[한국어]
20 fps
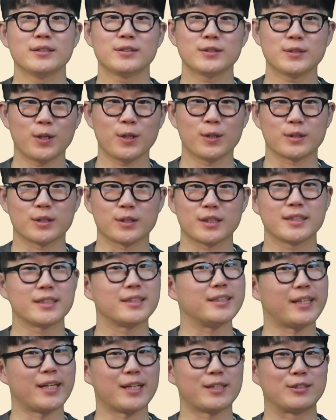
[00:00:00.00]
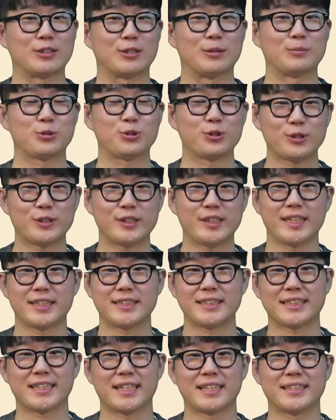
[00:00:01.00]
첫 그래 그럼 큐티의
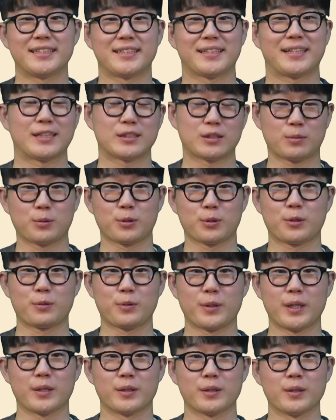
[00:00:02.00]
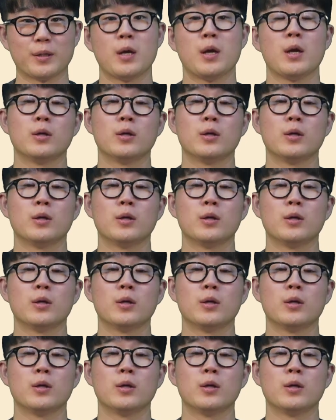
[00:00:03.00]
시간을 가져보려고 해요